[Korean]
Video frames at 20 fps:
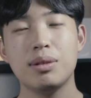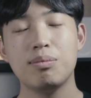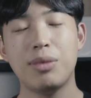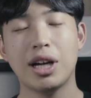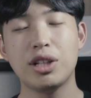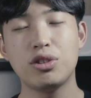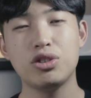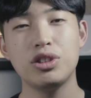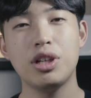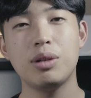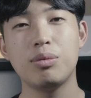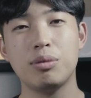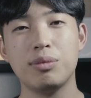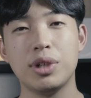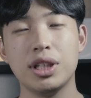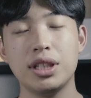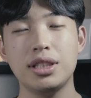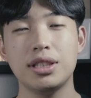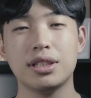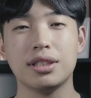맞추다
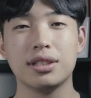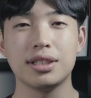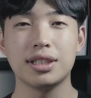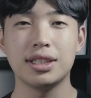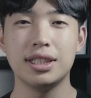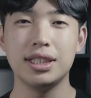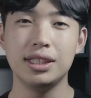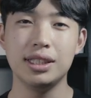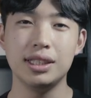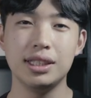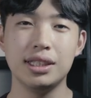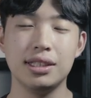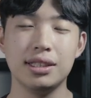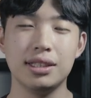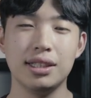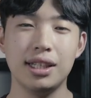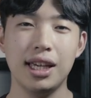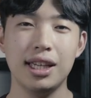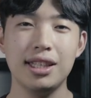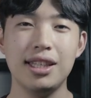보면은
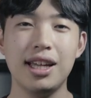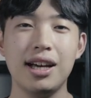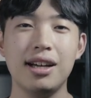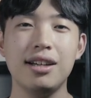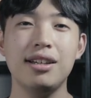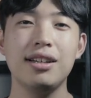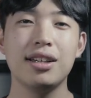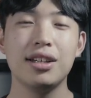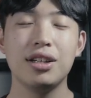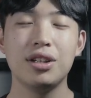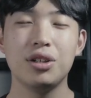그 해당